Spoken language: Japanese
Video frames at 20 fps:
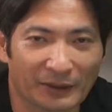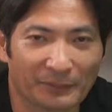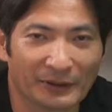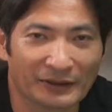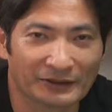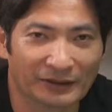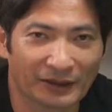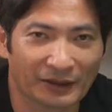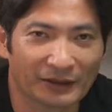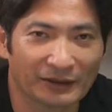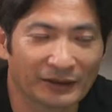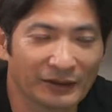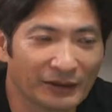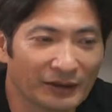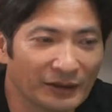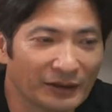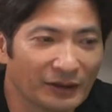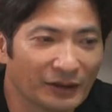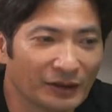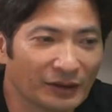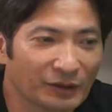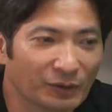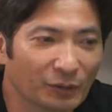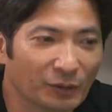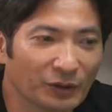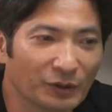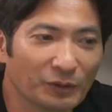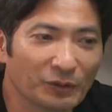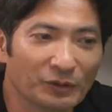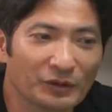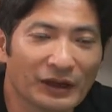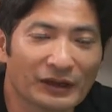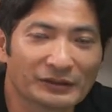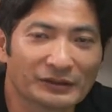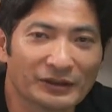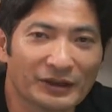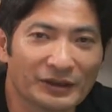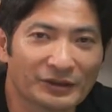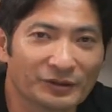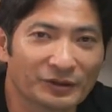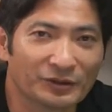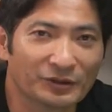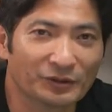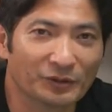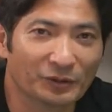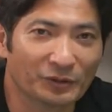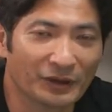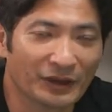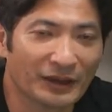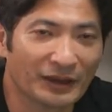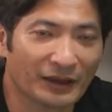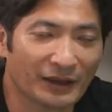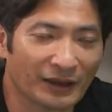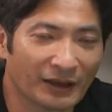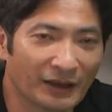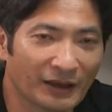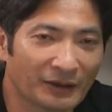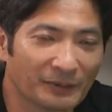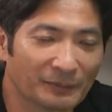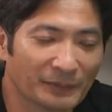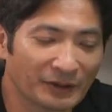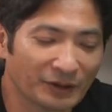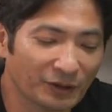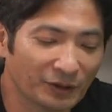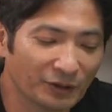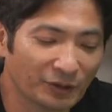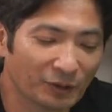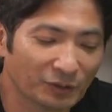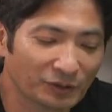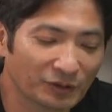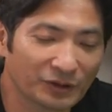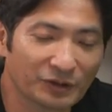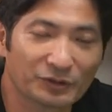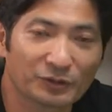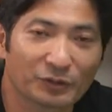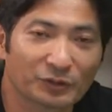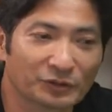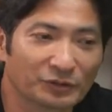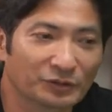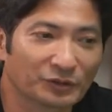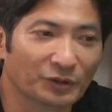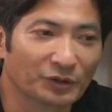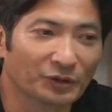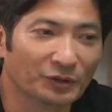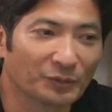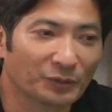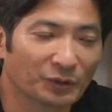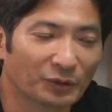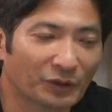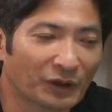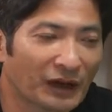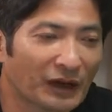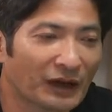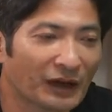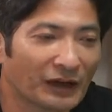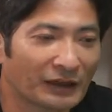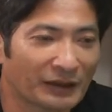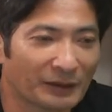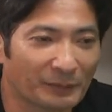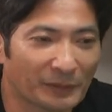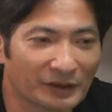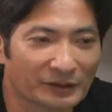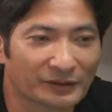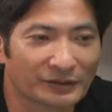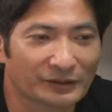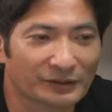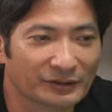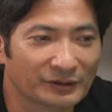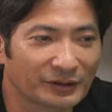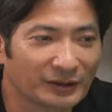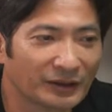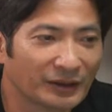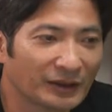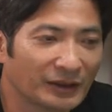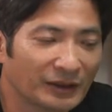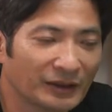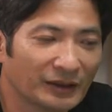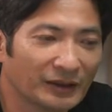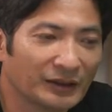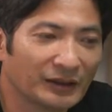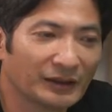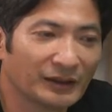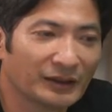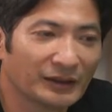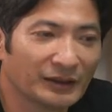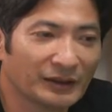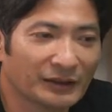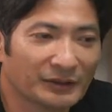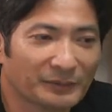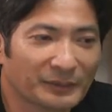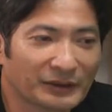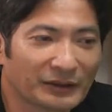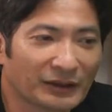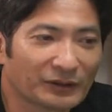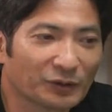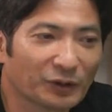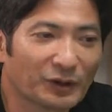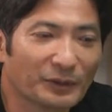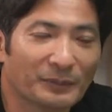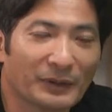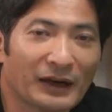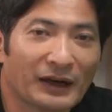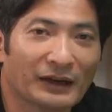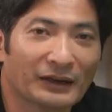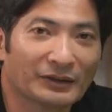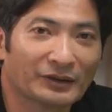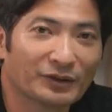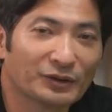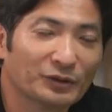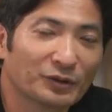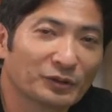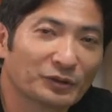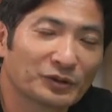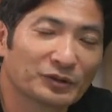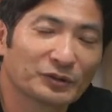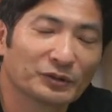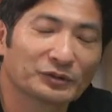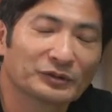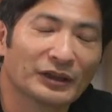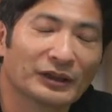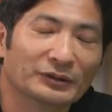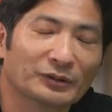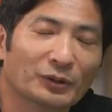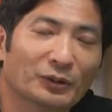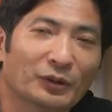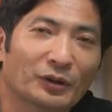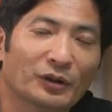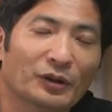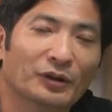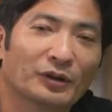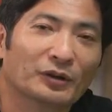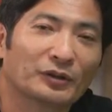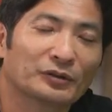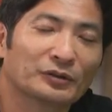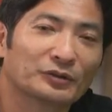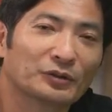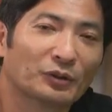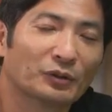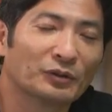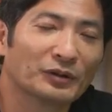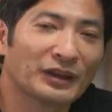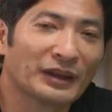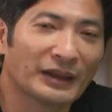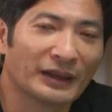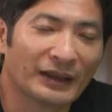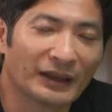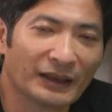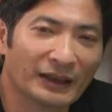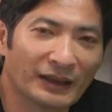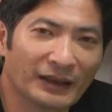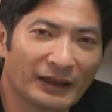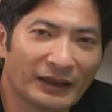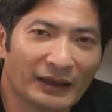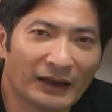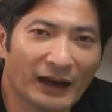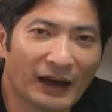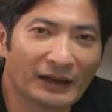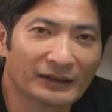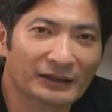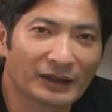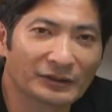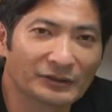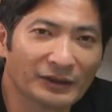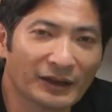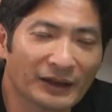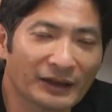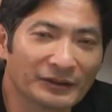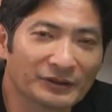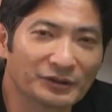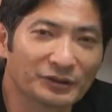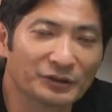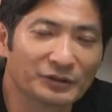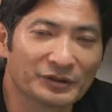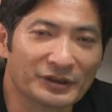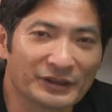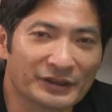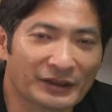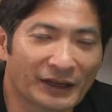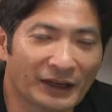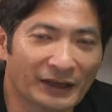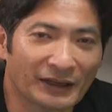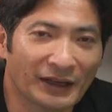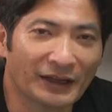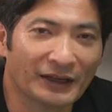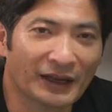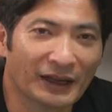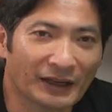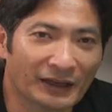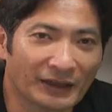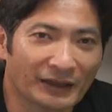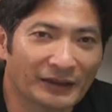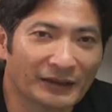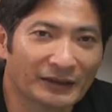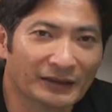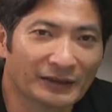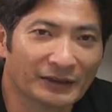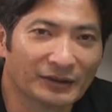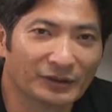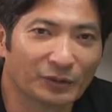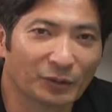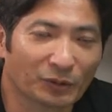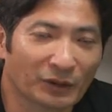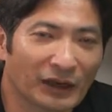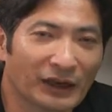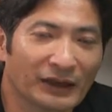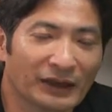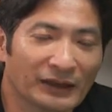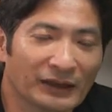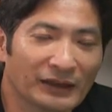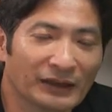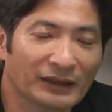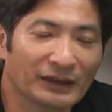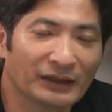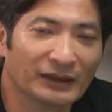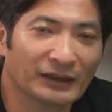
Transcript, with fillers: けません。これを楽にするのに、入力規則というものがあります。まあ、例えば、入力規則だと、そこに半角英数字しか入れないとか、